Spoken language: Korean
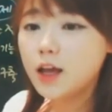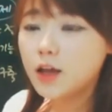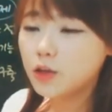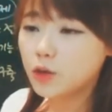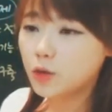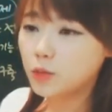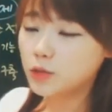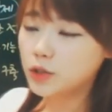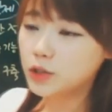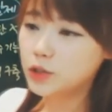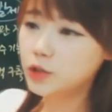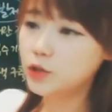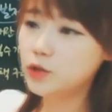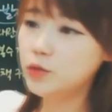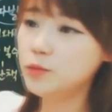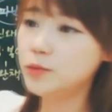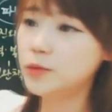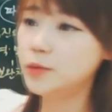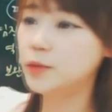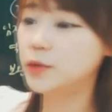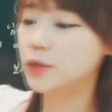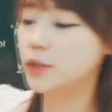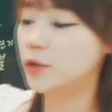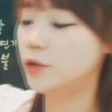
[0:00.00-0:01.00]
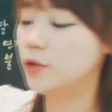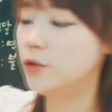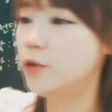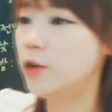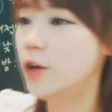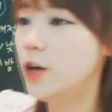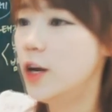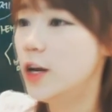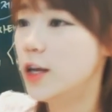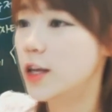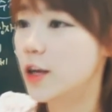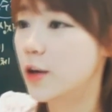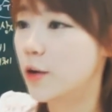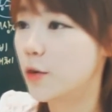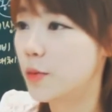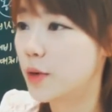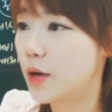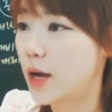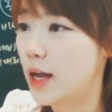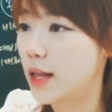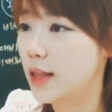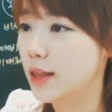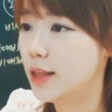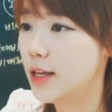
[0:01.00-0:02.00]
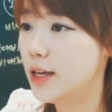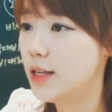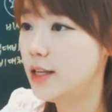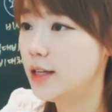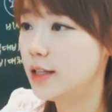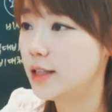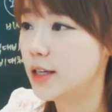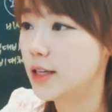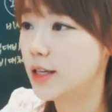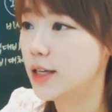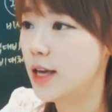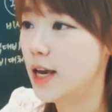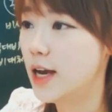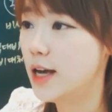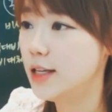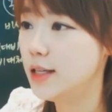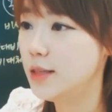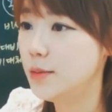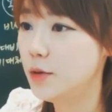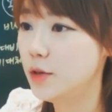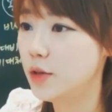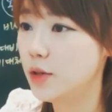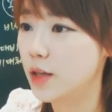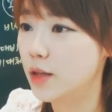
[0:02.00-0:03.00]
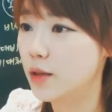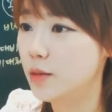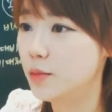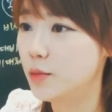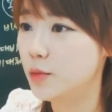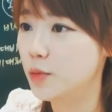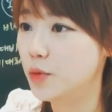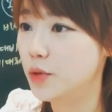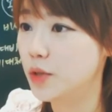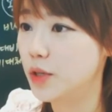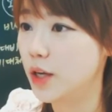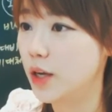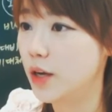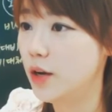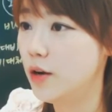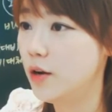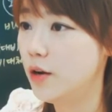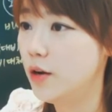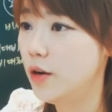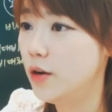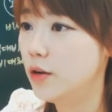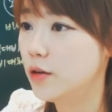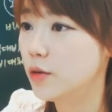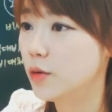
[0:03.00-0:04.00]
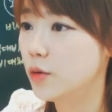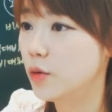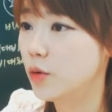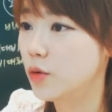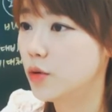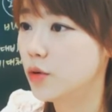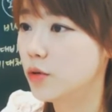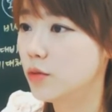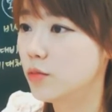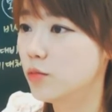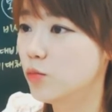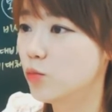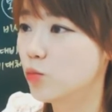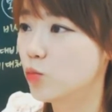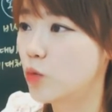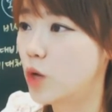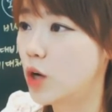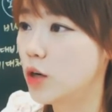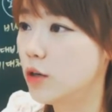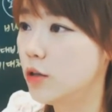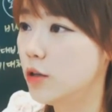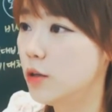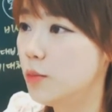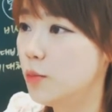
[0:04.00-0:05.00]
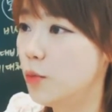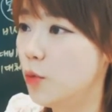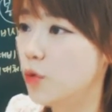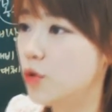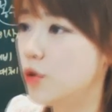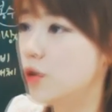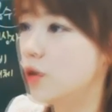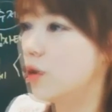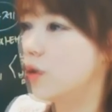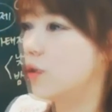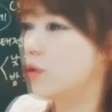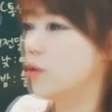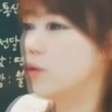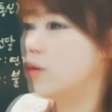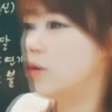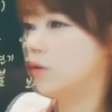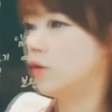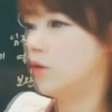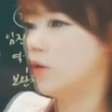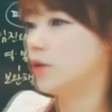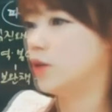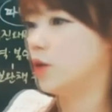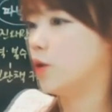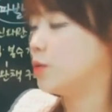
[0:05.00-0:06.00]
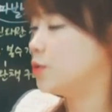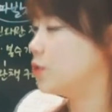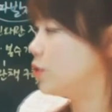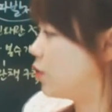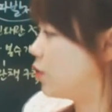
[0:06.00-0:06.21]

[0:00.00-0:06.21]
너무나 쉬운 부분이고 네, 여러분 간단히 그냥 이해하시면 되는 부분이에요. 그래서 이거는 그림 보여드릴 건 더 이상 없을 것